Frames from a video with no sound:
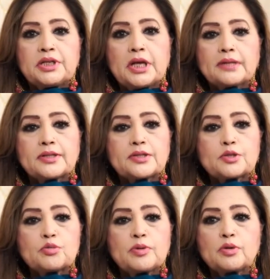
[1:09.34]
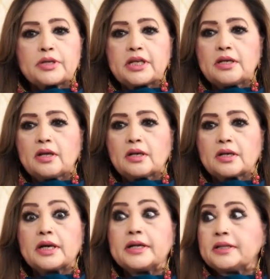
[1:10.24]
मेरी आदत है सुबह उठ के ना
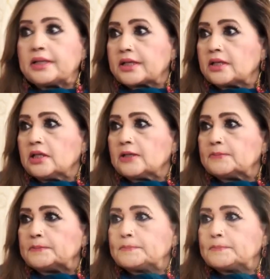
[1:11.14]
घड़ी देखनी